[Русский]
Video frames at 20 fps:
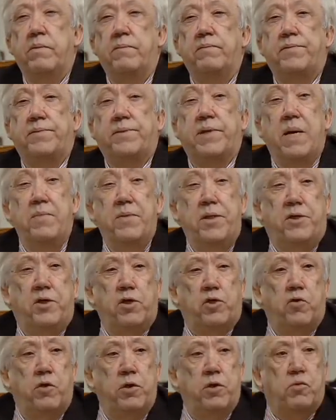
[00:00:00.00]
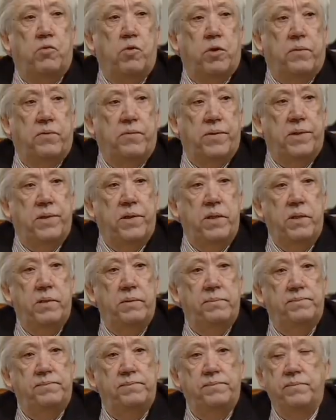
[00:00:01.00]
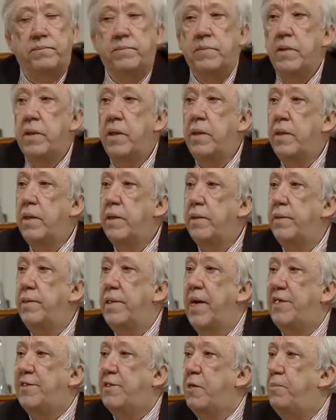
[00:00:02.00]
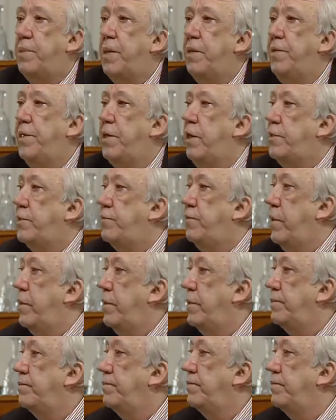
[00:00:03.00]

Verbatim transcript: в самый тяжелый год войны, наше правительство